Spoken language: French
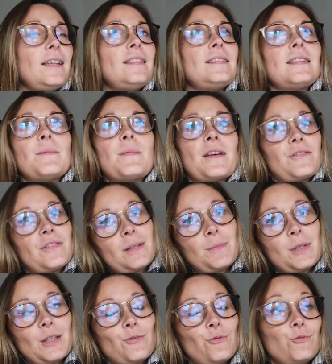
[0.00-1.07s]
Et ça m'a fait un
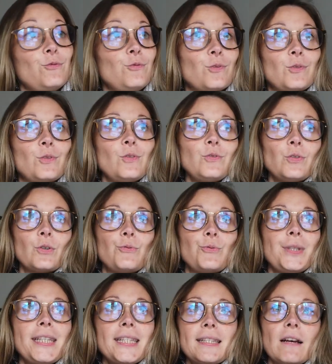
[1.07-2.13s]
bien fou. Donc
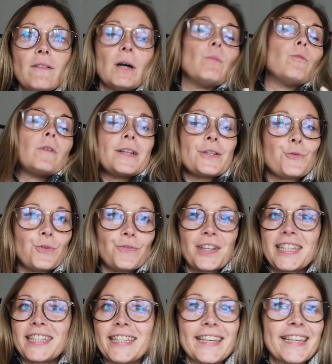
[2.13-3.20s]
aujourd'hui, ça va. Bon, là, je suis
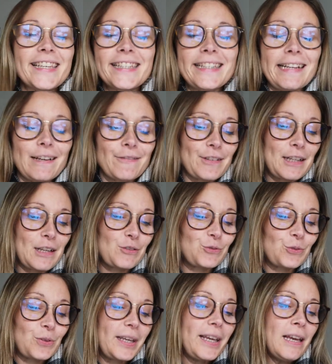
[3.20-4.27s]
fatiguée, c'est la fin de la
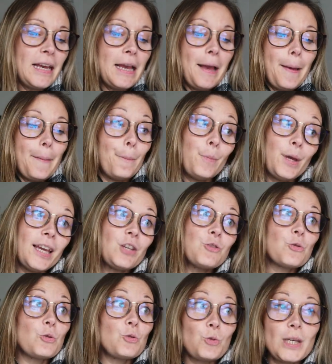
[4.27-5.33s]
journée, mais
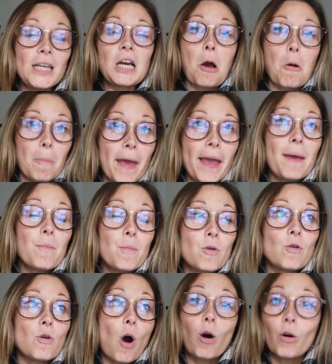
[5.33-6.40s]
je suis quand
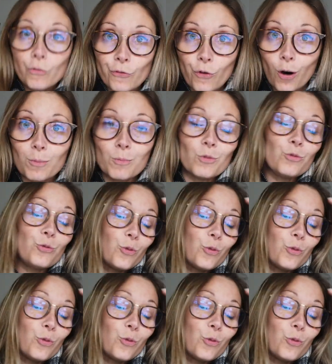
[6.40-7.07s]
même en forme.